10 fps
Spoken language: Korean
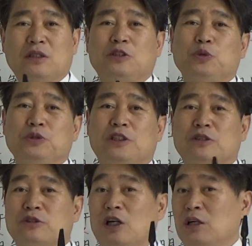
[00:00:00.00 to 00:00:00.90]
기존
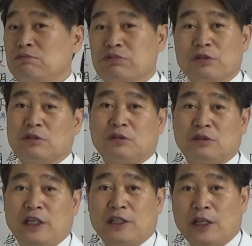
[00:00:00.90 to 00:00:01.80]
질서가
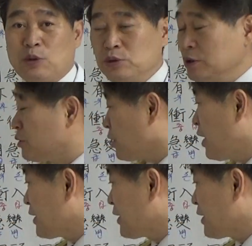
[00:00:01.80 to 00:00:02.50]
무너졌는데 새로운 질서가